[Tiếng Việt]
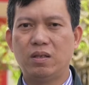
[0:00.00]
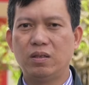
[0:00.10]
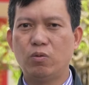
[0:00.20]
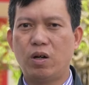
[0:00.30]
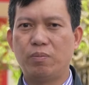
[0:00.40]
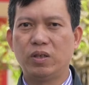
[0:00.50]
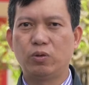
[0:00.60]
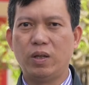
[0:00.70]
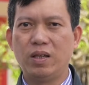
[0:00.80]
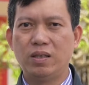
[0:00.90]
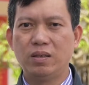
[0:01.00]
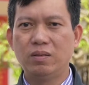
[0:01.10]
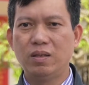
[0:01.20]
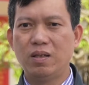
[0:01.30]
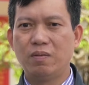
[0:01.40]
những cuộc họp trực tuyến
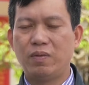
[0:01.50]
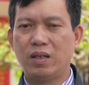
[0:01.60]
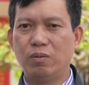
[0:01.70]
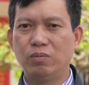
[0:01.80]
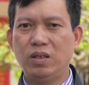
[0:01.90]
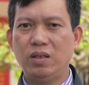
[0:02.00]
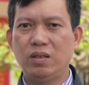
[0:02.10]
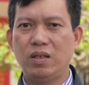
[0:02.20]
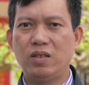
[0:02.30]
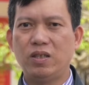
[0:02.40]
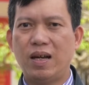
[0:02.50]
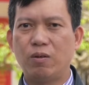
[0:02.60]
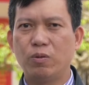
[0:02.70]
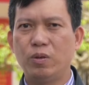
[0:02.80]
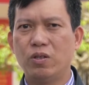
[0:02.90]
hơn, và thông tin chỉ
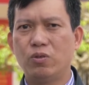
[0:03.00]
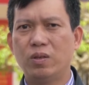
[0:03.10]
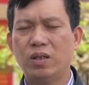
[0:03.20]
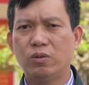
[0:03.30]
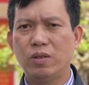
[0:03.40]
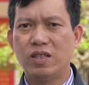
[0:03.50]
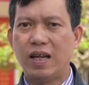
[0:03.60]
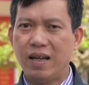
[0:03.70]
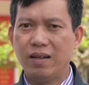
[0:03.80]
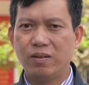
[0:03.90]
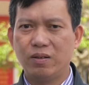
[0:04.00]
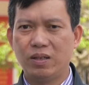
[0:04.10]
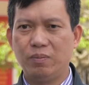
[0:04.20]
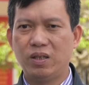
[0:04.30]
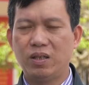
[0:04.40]
đạo của huyện xuống các tuyến xã nó
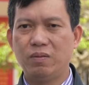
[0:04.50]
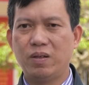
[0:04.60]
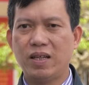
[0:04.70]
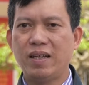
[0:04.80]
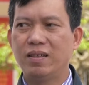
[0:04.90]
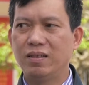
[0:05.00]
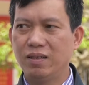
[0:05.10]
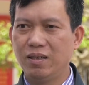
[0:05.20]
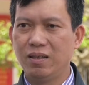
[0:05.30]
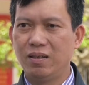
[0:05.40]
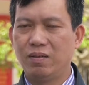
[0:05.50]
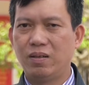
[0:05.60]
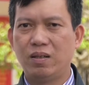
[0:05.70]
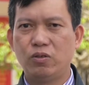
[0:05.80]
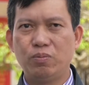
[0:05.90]
kịp thời và nhanh hơn,
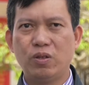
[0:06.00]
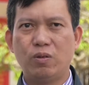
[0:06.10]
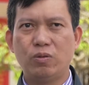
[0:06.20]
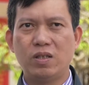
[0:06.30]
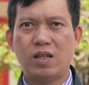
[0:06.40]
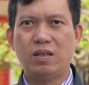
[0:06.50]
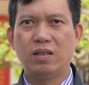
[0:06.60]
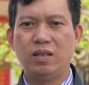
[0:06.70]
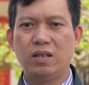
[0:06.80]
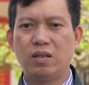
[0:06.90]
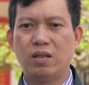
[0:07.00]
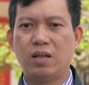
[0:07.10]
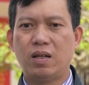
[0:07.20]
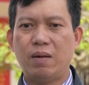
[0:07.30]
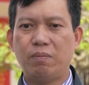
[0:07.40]
giúp cho tuyến xã thực hiện
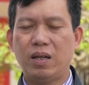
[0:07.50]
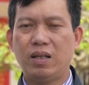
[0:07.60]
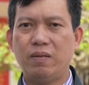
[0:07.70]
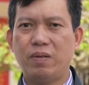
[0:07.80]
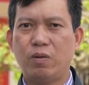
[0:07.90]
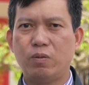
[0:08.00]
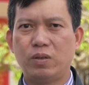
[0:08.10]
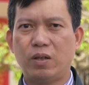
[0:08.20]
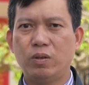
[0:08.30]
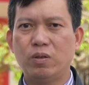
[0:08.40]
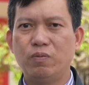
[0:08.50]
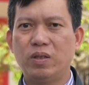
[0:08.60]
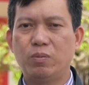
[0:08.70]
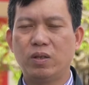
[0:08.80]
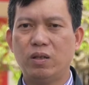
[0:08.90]
bắt tay vào giải quyết công
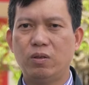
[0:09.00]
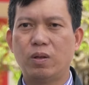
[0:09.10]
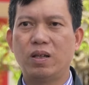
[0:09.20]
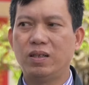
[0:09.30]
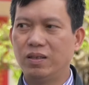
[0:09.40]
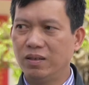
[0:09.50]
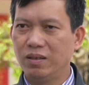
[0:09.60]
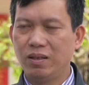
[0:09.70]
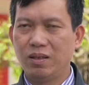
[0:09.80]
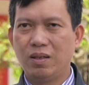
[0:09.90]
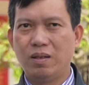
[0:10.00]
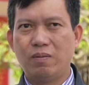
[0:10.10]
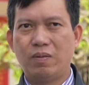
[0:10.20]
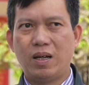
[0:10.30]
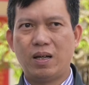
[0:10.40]
việc một cách thuận lợi hơn.
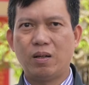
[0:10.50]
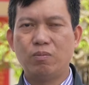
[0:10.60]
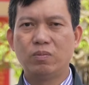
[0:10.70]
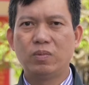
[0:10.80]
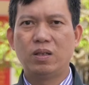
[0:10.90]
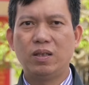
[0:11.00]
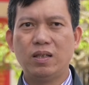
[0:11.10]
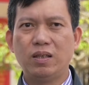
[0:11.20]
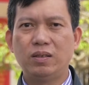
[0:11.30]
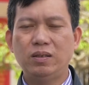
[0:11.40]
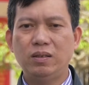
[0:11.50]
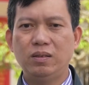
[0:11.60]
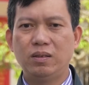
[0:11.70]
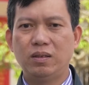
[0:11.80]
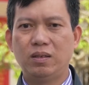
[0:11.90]
Và trong thời gian tới
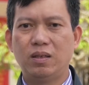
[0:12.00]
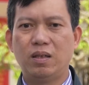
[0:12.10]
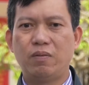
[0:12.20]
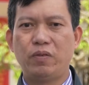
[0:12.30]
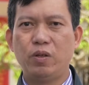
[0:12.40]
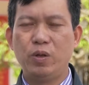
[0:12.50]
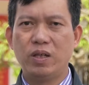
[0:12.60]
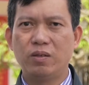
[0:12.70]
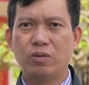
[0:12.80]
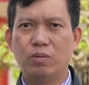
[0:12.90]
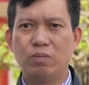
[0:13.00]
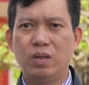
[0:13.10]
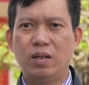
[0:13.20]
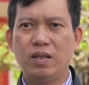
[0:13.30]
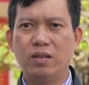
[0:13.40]
thì phía huyện
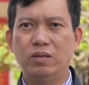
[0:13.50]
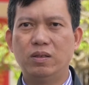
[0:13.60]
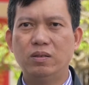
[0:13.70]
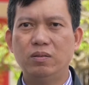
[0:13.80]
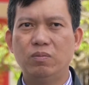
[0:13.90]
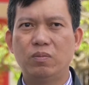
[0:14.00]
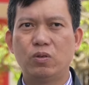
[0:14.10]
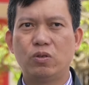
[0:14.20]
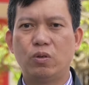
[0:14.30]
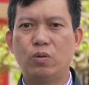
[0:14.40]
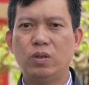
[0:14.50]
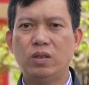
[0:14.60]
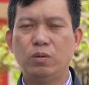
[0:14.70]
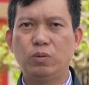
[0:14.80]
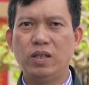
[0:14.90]
cũng định hướng một số
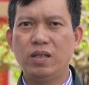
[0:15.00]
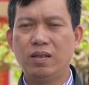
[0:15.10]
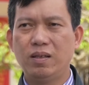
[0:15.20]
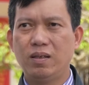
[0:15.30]
cái ưu tiên.